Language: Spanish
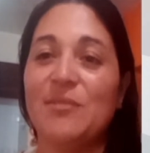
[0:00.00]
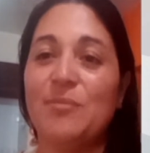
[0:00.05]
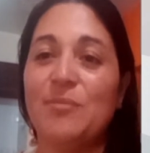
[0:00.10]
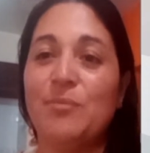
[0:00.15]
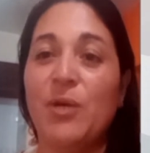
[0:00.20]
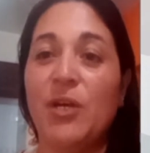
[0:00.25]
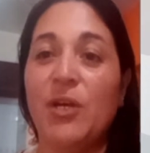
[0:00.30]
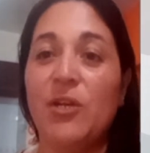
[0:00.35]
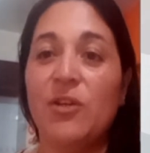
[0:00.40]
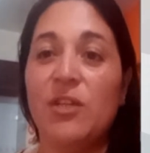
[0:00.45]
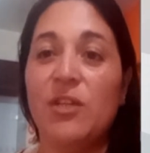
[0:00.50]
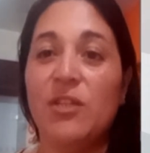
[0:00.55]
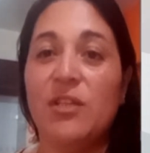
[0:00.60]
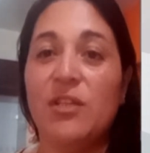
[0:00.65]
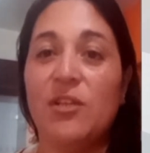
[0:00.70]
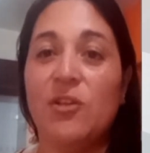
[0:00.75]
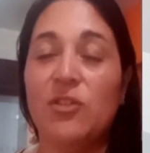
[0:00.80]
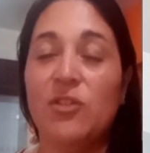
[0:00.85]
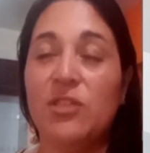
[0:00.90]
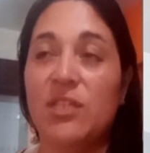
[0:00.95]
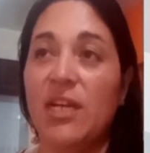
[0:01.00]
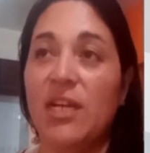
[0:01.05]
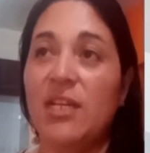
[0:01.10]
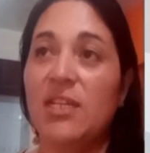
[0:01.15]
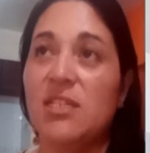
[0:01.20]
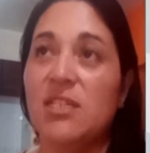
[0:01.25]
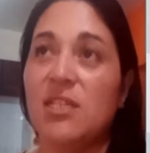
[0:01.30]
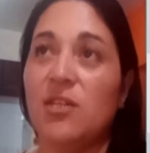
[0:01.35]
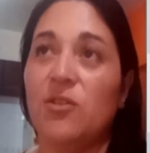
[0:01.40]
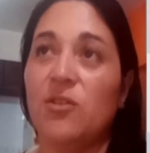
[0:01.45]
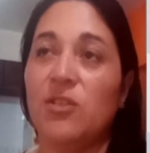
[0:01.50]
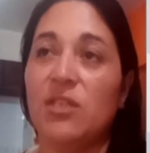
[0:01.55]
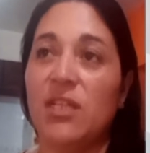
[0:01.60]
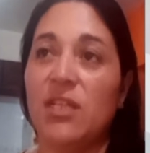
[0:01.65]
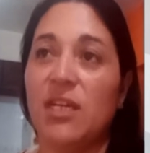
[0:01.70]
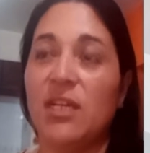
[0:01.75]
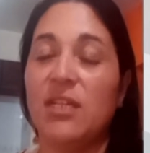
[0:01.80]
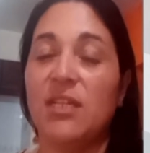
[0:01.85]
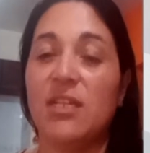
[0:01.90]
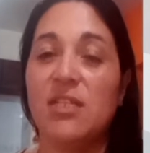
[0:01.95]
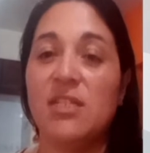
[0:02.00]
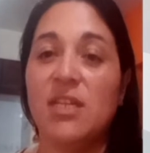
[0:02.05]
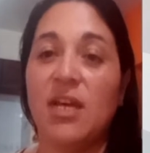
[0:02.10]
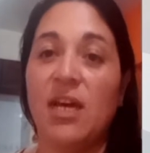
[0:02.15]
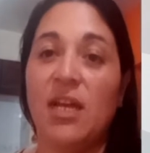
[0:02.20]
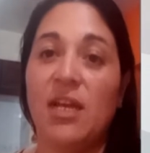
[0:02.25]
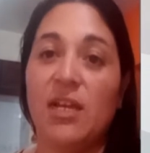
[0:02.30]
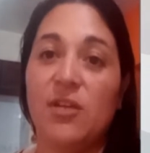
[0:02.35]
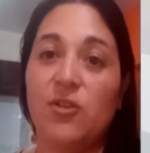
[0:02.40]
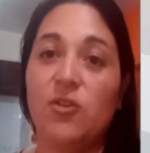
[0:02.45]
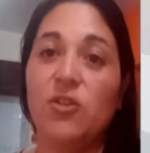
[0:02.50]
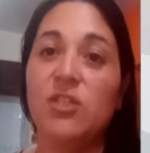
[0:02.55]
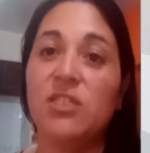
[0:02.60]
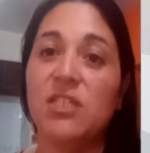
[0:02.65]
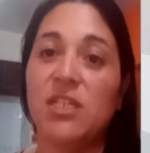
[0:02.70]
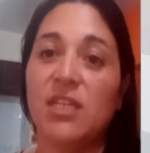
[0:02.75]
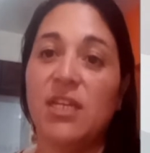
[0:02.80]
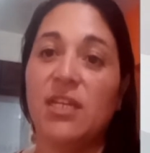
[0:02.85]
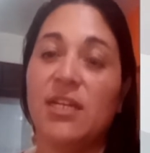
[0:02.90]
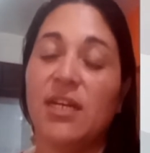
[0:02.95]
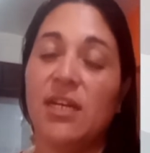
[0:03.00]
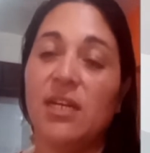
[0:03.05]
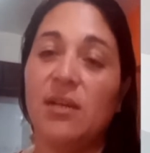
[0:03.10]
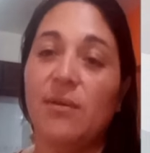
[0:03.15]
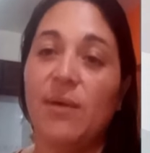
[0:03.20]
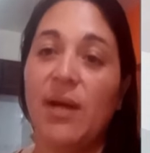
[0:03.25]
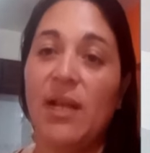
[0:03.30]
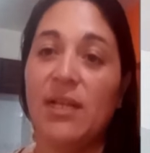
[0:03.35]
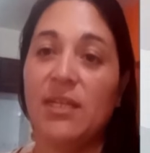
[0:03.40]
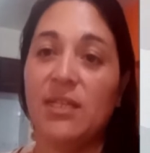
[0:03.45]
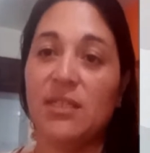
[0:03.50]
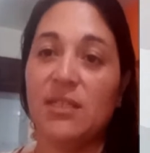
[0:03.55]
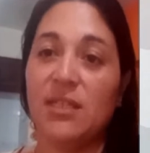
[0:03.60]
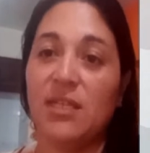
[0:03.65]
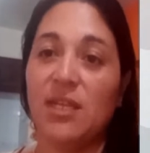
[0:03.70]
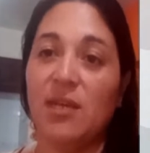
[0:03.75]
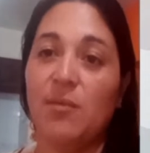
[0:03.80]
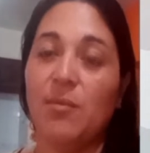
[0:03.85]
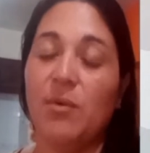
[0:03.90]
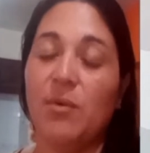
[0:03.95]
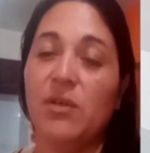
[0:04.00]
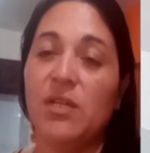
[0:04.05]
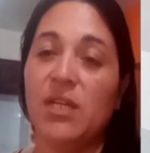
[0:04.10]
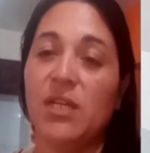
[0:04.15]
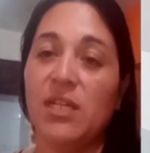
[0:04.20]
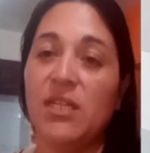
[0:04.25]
Bueno, los trajes se costean gracias a la noche del carnaval que tenemos.